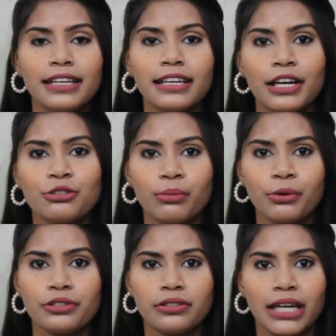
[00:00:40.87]
लेना है जो
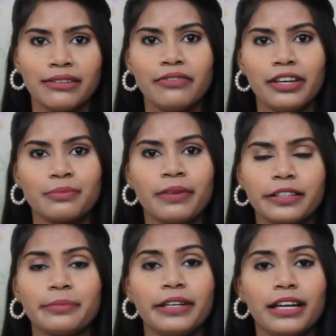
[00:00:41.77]
आपको इस डी फेस
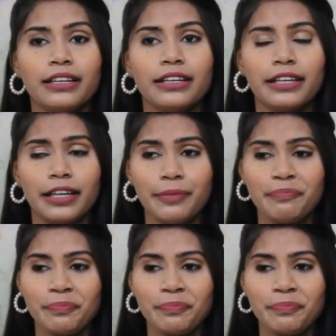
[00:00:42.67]
मास्क में डालना है